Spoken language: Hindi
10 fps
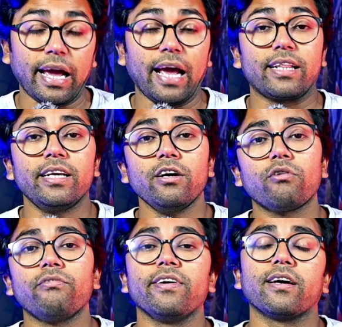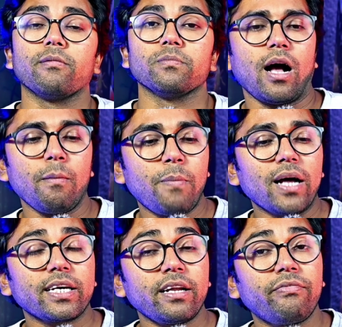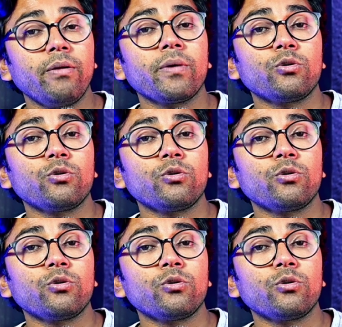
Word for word: कैथी और विक्रम अब बात करें फिल्म